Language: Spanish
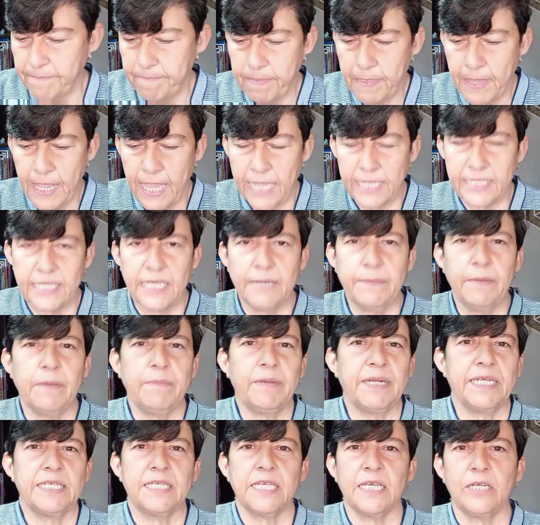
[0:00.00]
Así que me
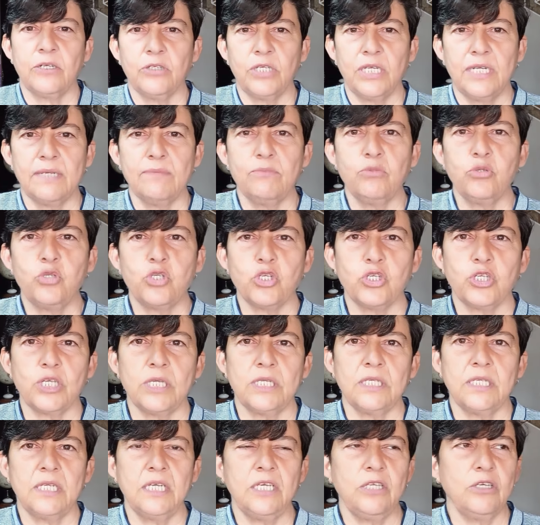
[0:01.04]
parece que no tiene mucho
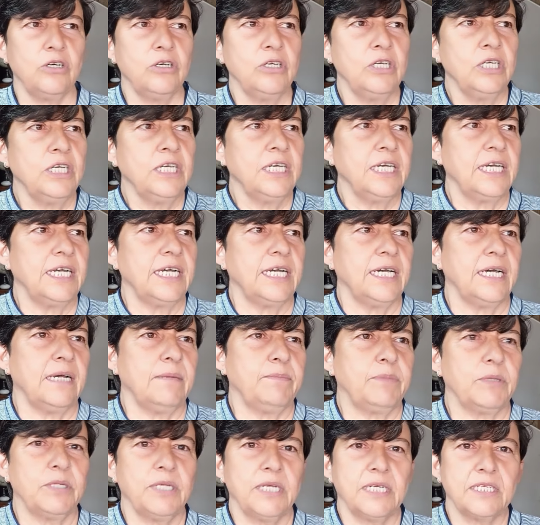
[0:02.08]
sentido ah,
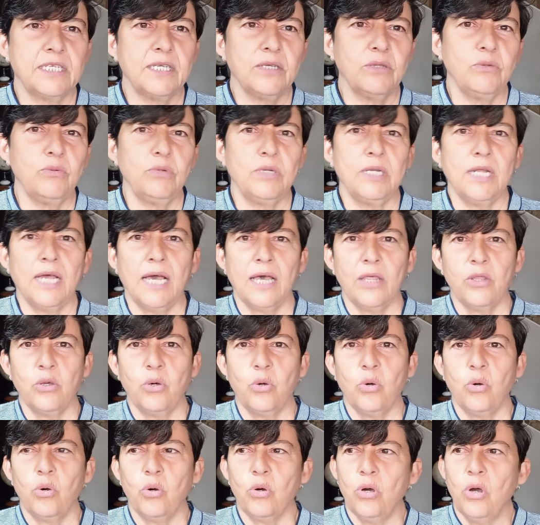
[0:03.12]
ponerse de un
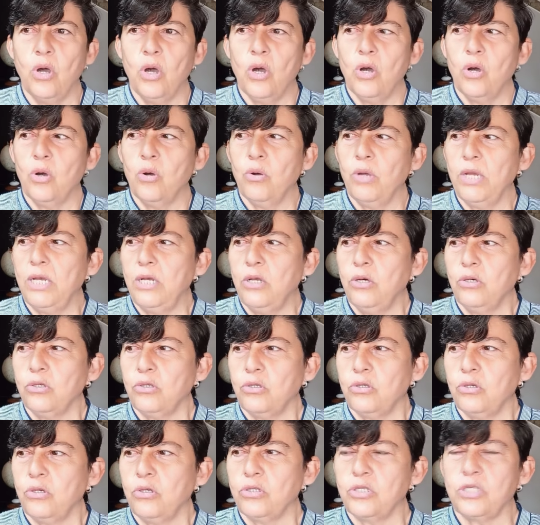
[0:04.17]
lado o el
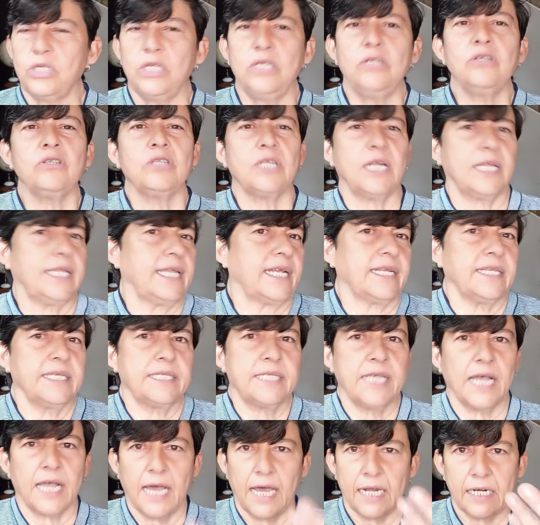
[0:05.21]
otro, sino tratar de
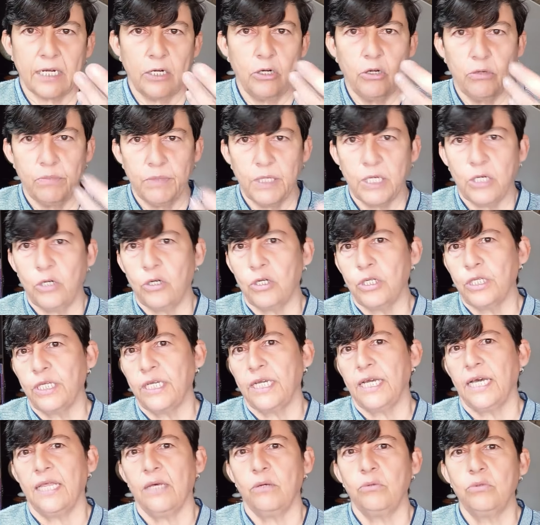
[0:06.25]
sacar lo mejor de
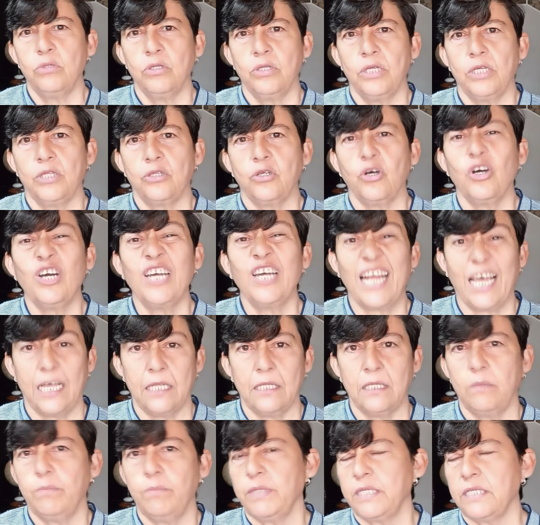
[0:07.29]
cada uno de estos
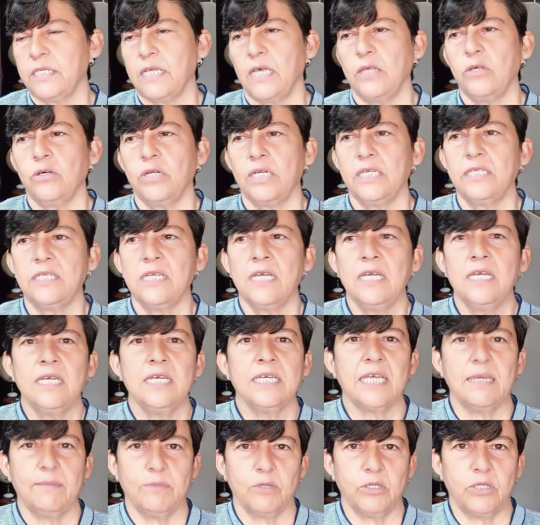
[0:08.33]
grandes pensadores
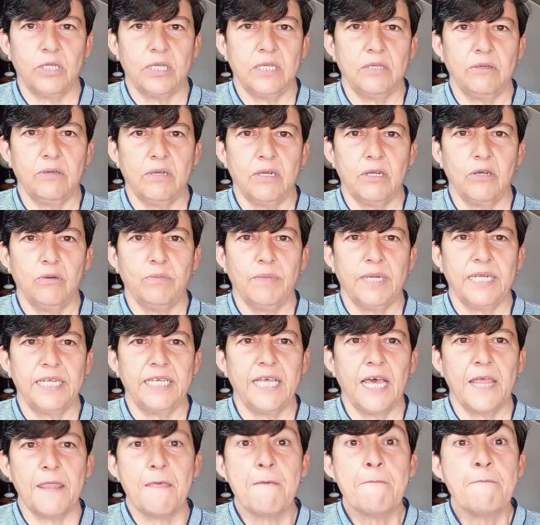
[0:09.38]
que hemos tenido en la
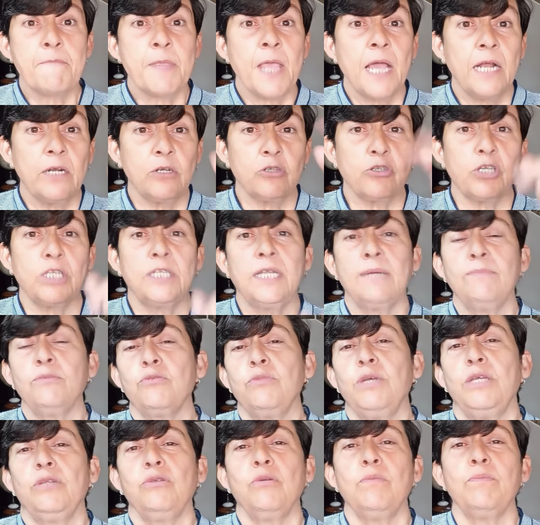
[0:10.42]
humanidad. Nos estamos
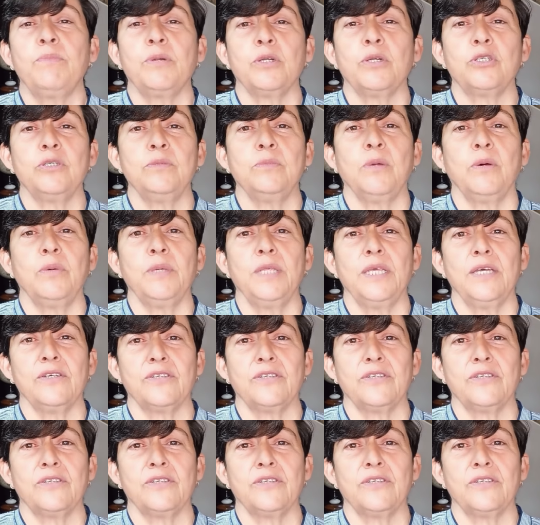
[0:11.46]
viendo en próximos videos.